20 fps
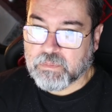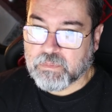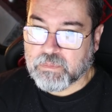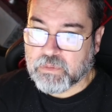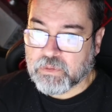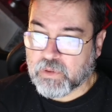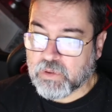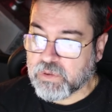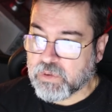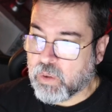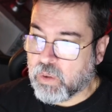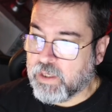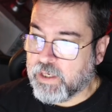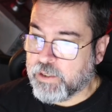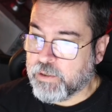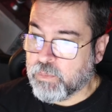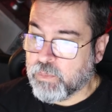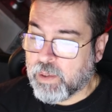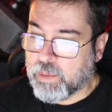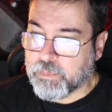Estou
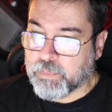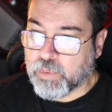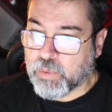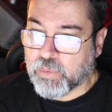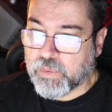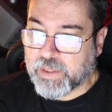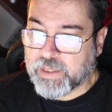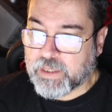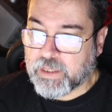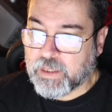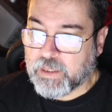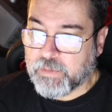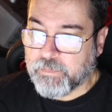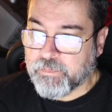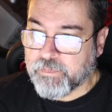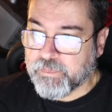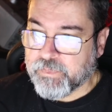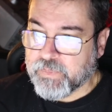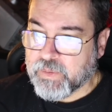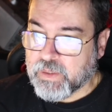escolhendo uma POU aqui
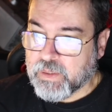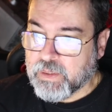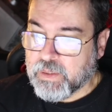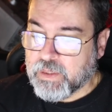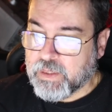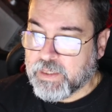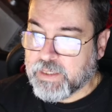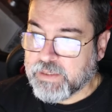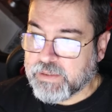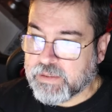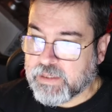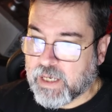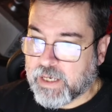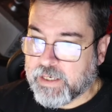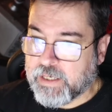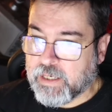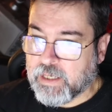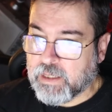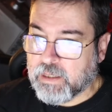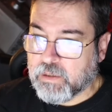que
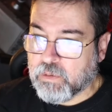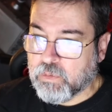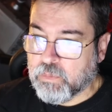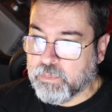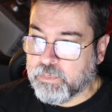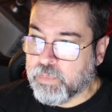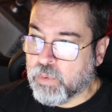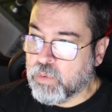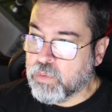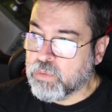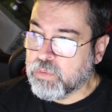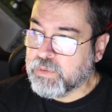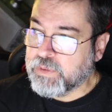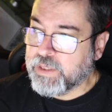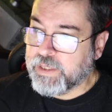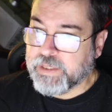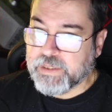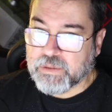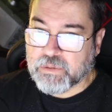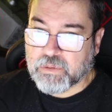estaria um pouco
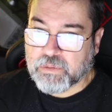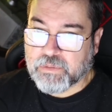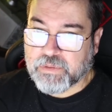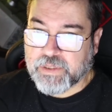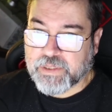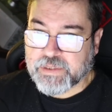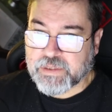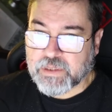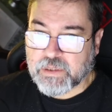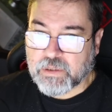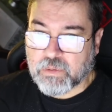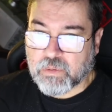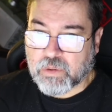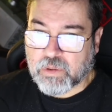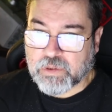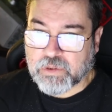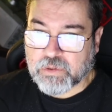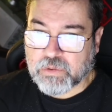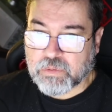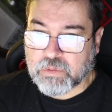dentro desse
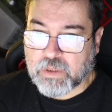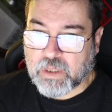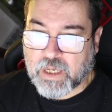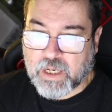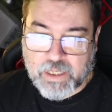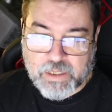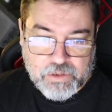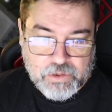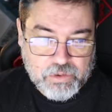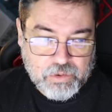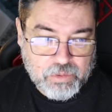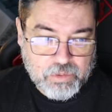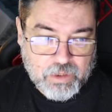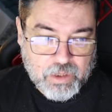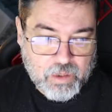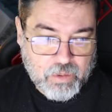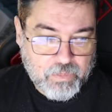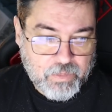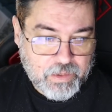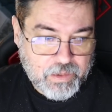nosso
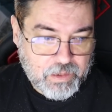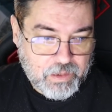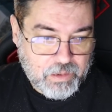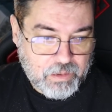racional aqui,